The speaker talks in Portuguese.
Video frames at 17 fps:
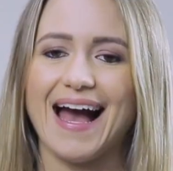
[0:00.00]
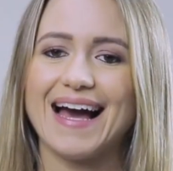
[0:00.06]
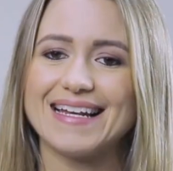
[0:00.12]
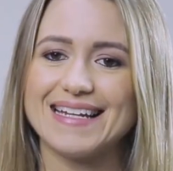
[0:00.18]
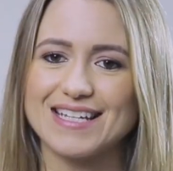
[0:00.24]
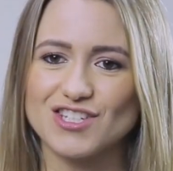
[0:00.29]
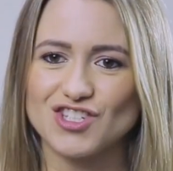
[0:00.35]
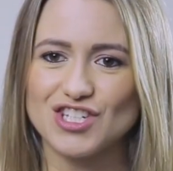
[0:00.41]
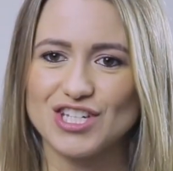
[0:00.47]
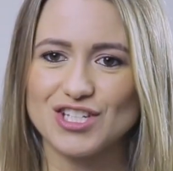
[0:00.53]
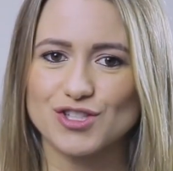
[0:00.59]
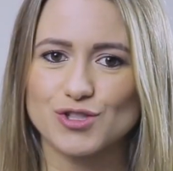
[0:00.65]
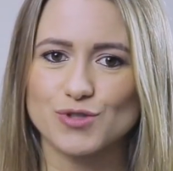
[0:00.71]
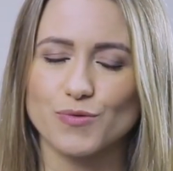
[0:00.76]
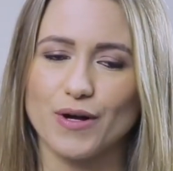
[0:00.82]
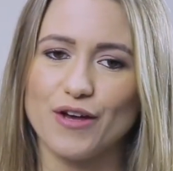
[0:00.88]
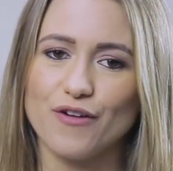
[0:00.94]
Além
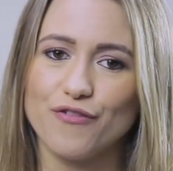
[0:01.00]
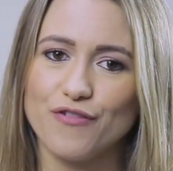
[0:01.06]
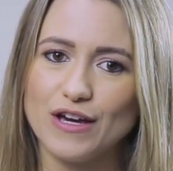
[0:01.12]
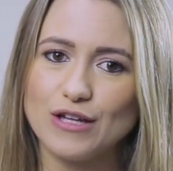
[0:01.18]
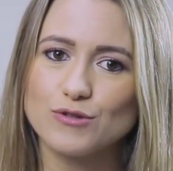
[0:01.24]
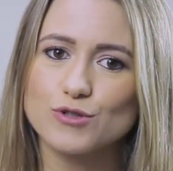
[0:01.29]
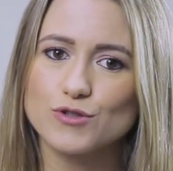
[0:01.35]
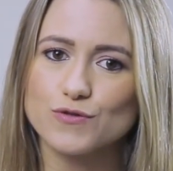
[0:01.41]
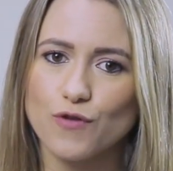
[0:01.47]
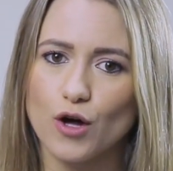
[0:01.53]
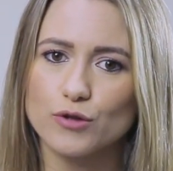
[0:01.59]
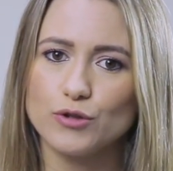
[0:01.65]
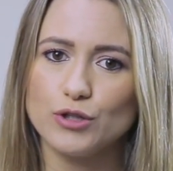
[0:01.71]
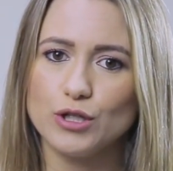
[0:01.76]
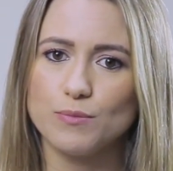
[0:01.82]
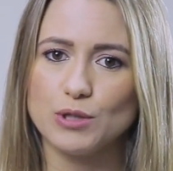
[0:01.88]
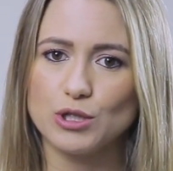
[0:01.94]
disso, efeitos
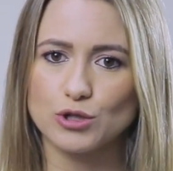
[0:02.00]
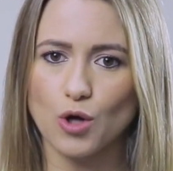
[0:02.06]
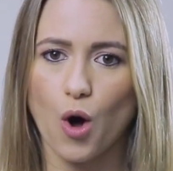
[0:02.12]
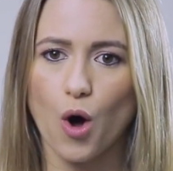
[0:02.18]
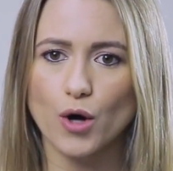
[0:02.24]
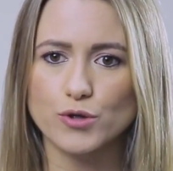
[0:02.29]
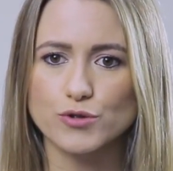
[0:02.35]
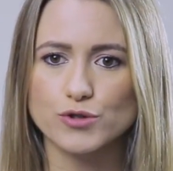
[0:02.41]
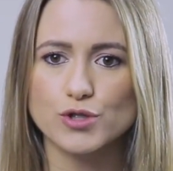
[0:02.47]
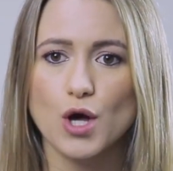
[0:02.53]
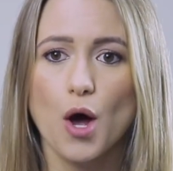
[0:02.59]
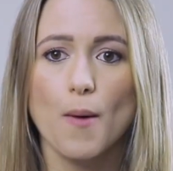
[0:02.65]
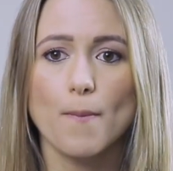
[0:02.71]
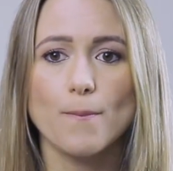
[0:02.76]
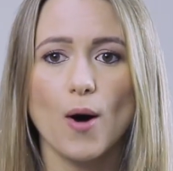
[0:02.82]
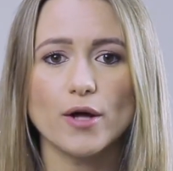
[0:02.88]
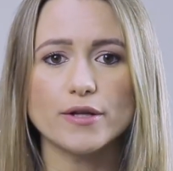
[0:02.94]
fotoinibitórios
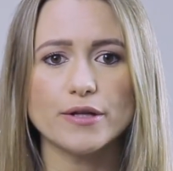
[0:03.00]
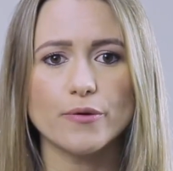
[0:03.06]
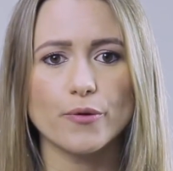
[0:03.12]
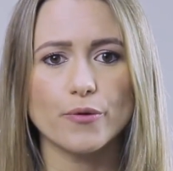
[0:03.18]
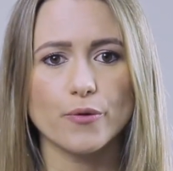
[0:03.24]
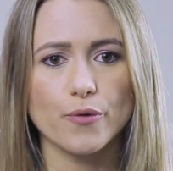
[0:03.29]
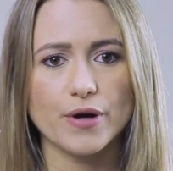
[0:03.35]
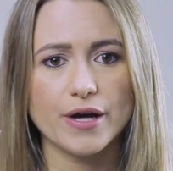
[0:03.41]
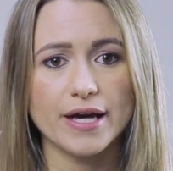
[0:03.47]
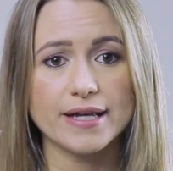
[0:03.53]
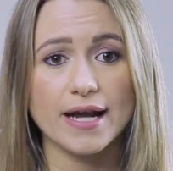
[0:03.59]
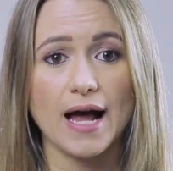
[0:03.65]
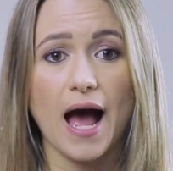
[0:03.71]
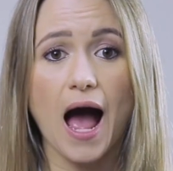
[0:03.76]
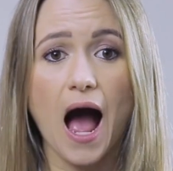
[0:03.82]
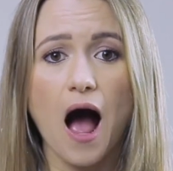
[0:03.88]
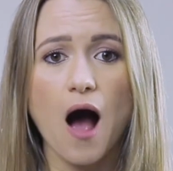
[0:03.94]
podem
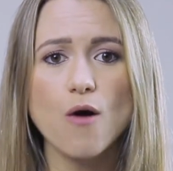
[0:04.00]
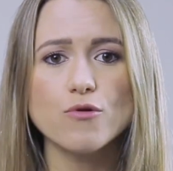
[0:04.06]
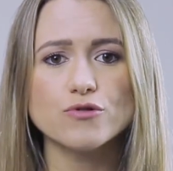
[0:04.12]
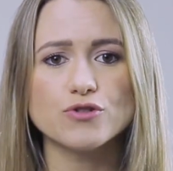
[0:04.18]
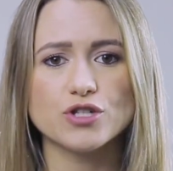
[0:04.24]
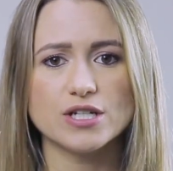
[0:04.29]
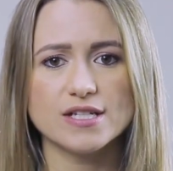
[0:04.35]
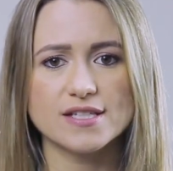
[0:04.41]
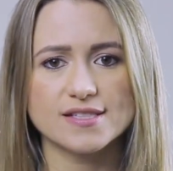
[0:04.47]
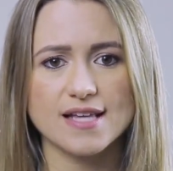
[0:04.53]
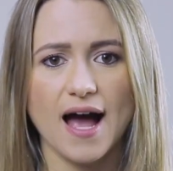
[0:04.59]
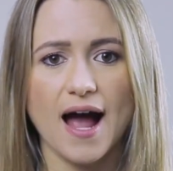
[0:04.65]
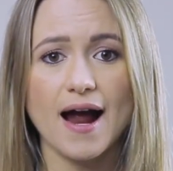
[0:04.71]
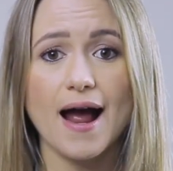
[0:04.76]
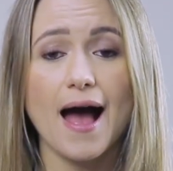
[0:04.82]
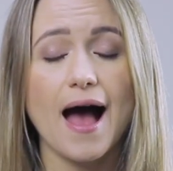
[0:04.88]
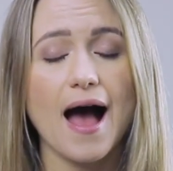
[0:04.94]
ocorrer ao
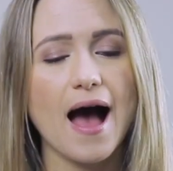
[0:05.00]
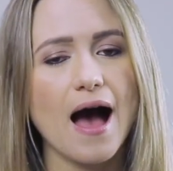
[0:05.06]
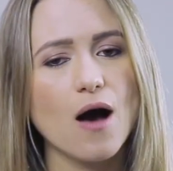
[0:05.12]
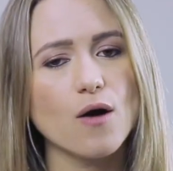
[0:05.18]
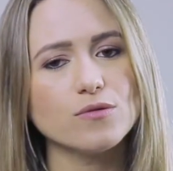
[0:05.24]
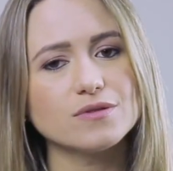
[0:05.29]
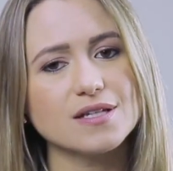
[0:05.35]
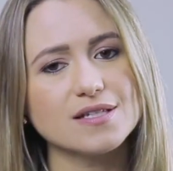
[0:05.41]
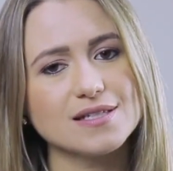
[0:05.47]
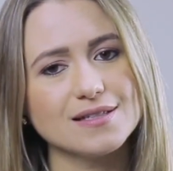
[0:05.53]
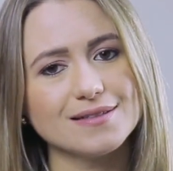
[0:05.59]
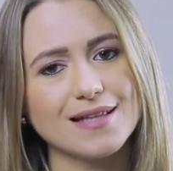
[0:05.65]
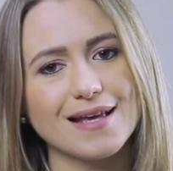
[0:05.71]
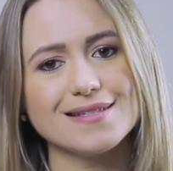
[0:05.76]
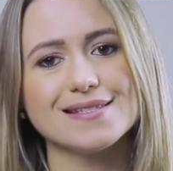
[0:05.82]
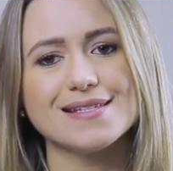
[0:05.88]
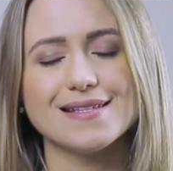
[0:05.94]
utilizar altas
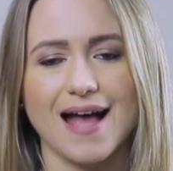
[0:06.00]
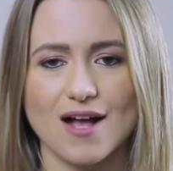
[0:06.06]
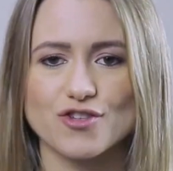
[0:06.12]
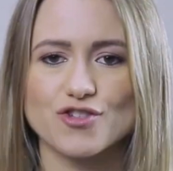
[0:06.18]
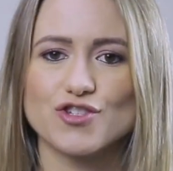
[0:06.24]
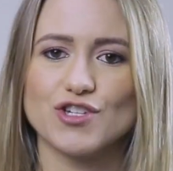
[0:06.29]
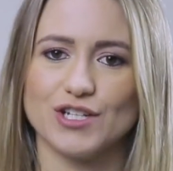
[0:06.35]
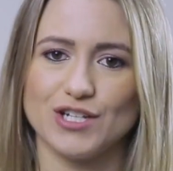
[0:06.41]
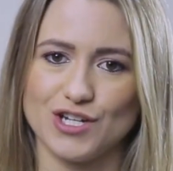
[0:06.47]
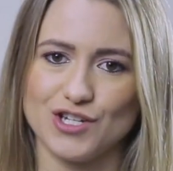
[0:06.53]
intensidades de